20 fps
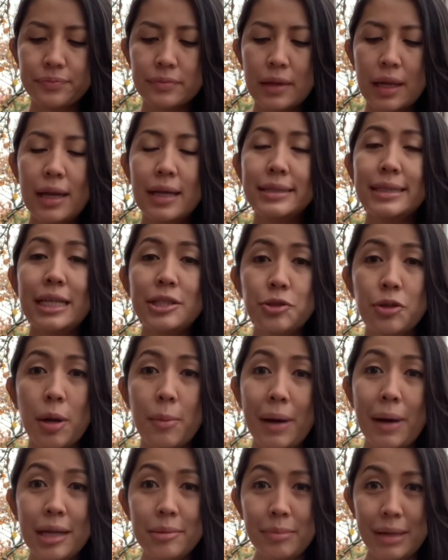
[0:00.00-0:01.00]
saya suka
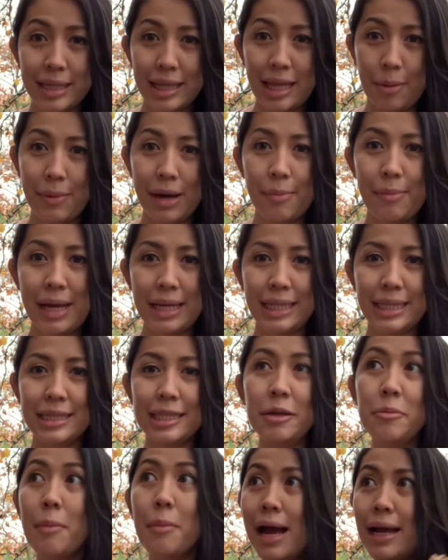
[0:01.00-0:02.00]
banget martabak manis
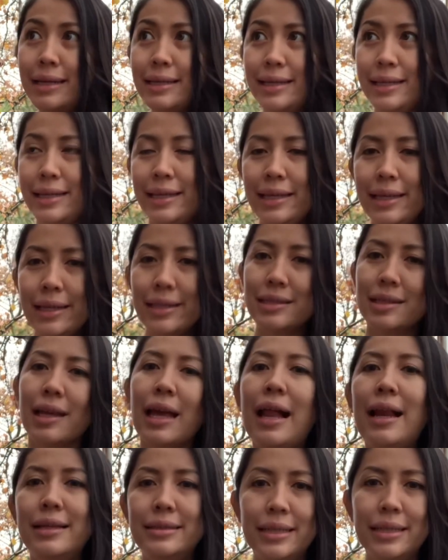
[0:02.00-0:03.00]
dibanding
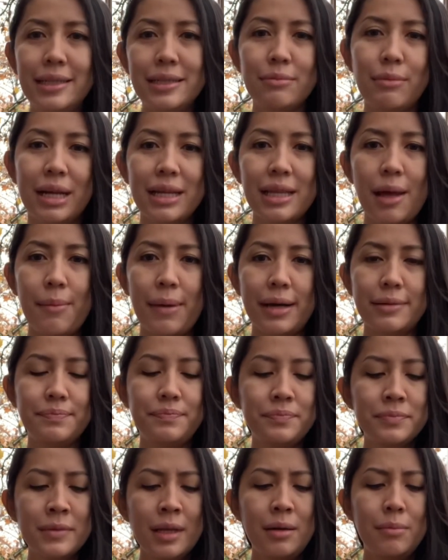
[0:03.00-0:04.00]
segala jenis martabak
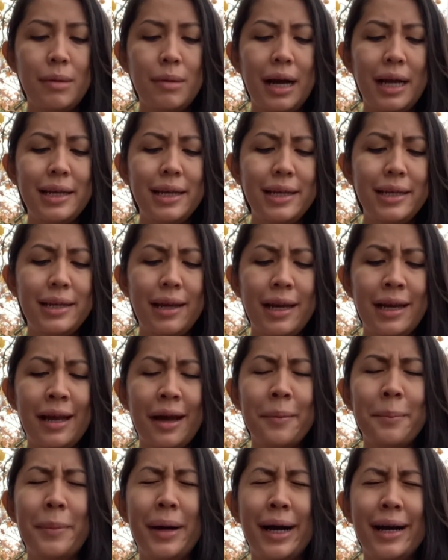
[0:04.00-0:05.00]
oh, ini enak
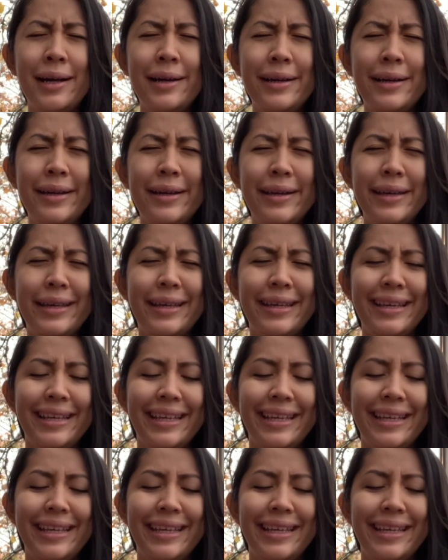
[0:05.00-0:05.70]
banget